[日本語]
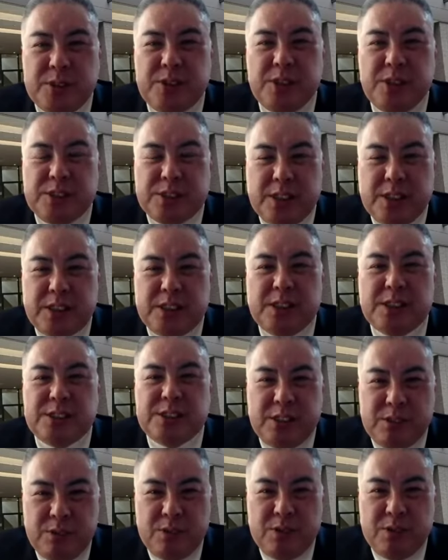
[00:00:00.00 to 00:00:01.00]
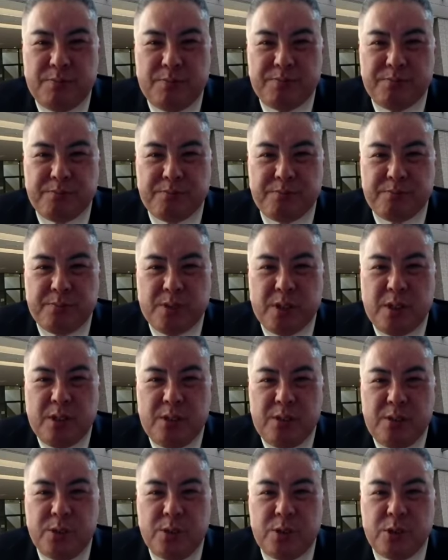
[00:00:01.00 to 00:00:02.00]
実なんですけど、うん、
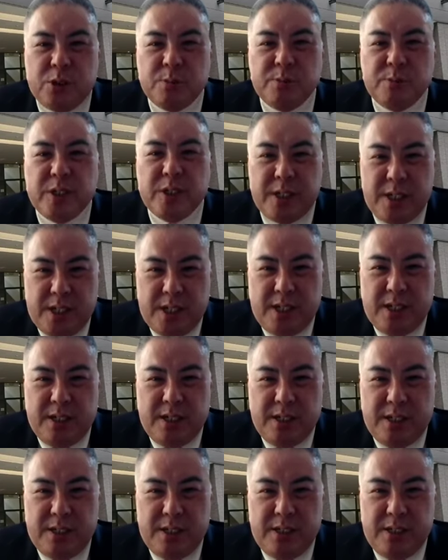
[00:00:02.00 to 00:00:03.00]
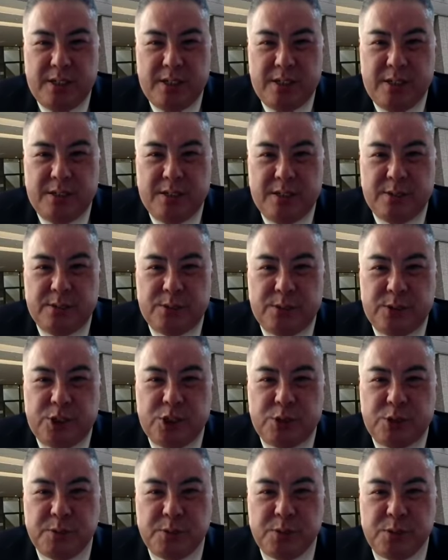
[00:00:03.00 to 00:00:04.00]
頼朝はね、
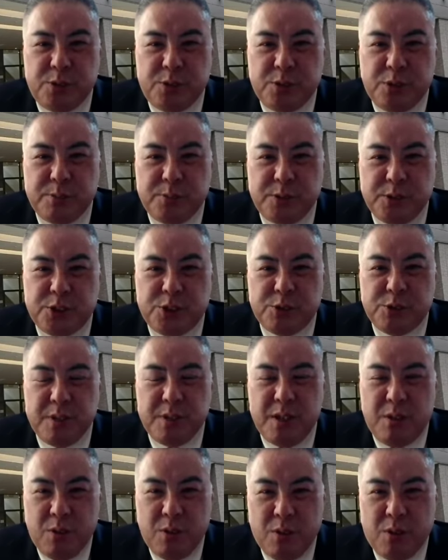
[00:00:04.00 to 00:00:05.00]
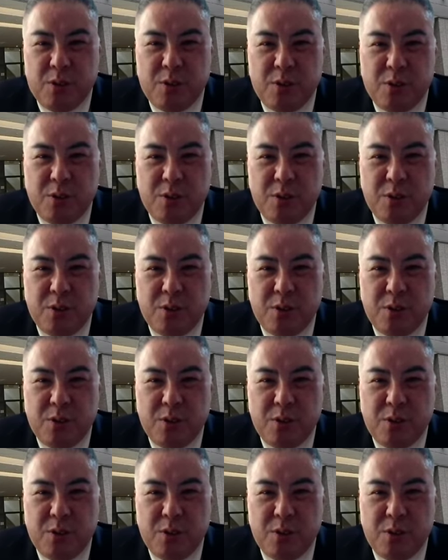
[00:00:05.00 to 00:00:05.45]
自分の娘を、う